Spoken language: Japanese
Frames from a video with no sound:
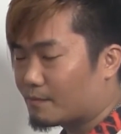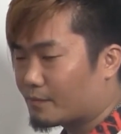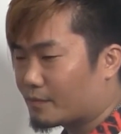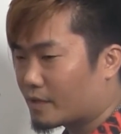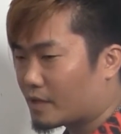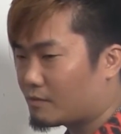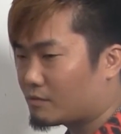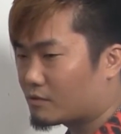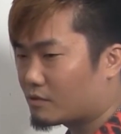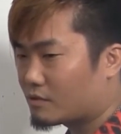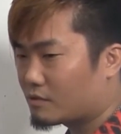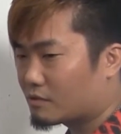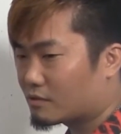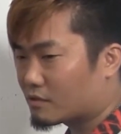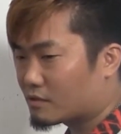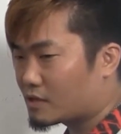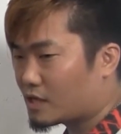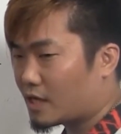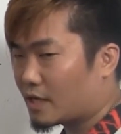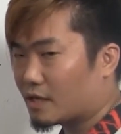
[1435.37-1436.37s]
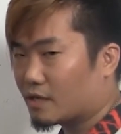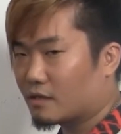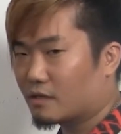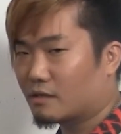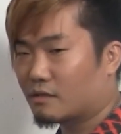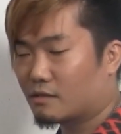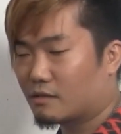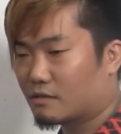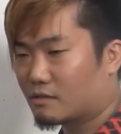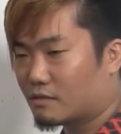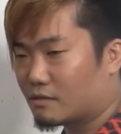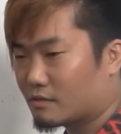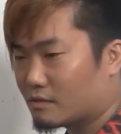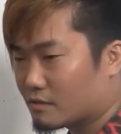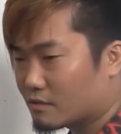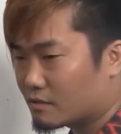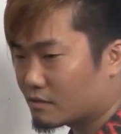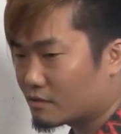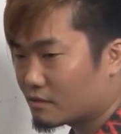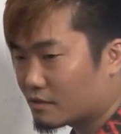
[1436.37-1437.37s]
多分辛い
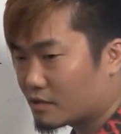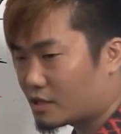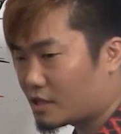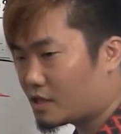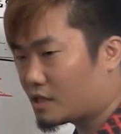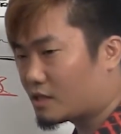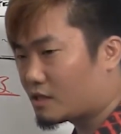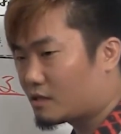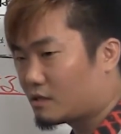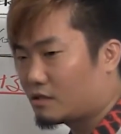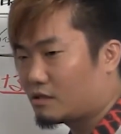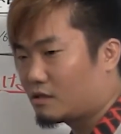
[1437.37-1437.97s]
し